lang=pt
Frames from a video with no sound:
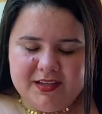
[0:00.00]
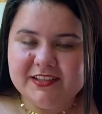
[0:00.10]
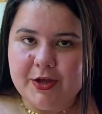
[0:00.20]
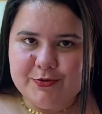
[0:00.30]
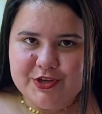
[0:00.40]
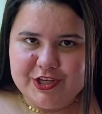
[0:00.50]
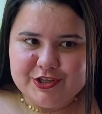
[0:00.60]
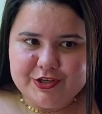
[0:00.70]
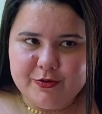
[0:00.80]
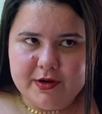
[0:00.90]
Então, gente,
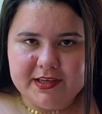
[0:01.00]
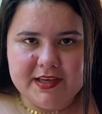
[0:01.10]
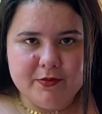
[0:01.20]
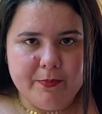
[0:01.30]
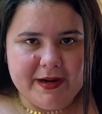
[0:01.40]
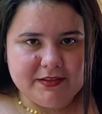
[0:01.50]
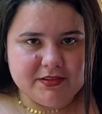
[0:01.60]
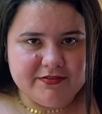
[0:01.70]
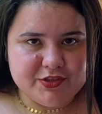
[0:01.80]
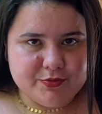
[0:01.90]
chegou aqui o prato
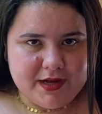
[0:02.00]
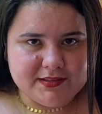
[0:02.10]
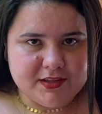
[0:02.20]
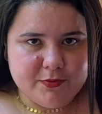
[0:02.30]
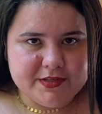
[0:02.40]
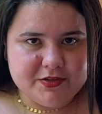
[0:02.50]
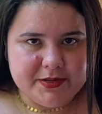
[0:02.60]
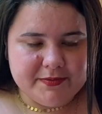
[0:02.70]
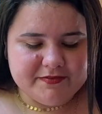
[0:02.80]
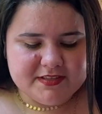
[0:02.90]
da feijoada que eu mencionei
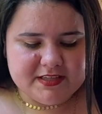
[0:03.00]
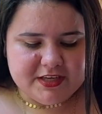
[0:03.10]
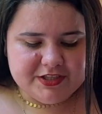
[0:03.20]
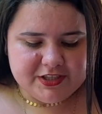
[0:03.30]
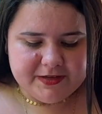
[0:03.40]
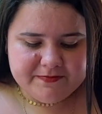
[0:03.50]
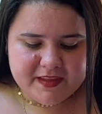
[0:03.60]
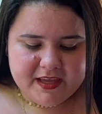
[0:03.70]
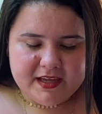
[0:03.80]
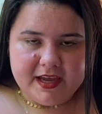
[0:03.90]
pra vocês, né?
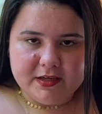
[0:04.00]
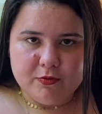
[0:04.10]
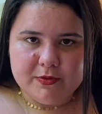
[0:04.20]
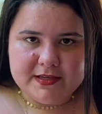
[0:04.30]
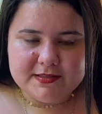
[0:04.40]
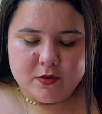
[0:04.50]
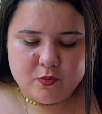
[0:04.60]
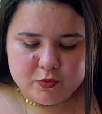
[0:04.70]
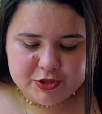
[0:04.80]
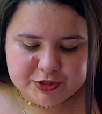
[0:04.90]
Que é a inauguração
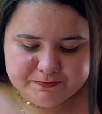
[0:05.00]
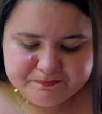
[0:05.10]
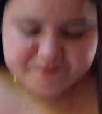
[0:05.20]
hoje.